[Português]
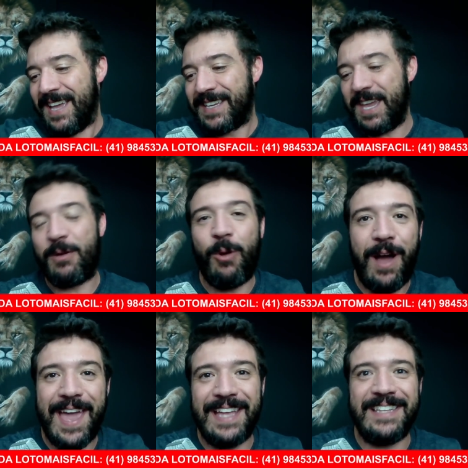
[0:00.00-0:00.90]
que
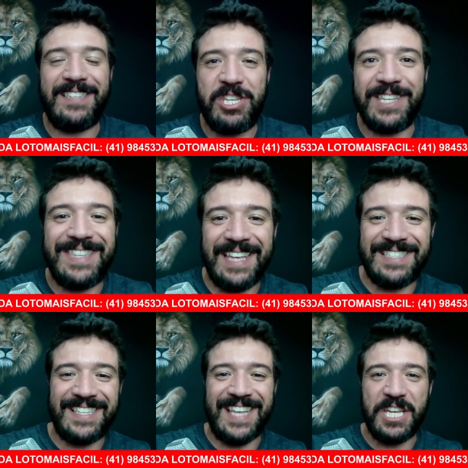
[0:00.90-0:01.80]
corre aí nesse dia
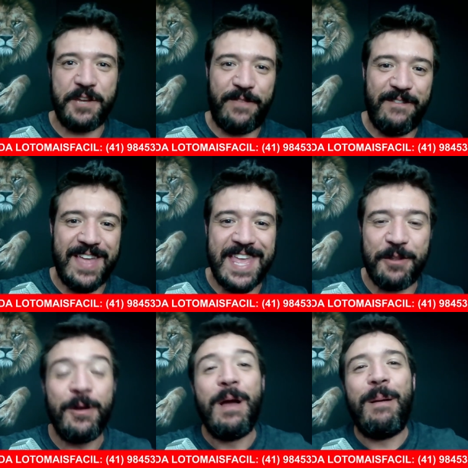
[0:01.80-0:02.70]
16 de
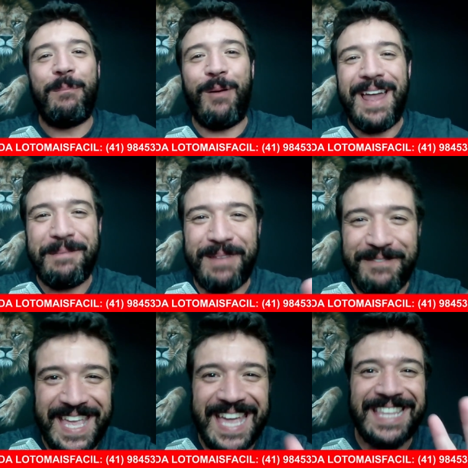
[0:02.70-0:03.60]
fevereiro. Bora pra
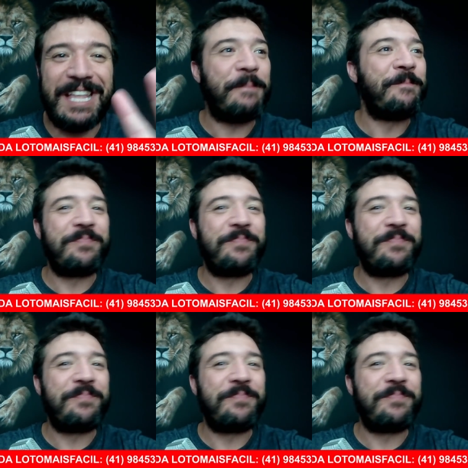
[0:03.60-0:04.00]
vinheta!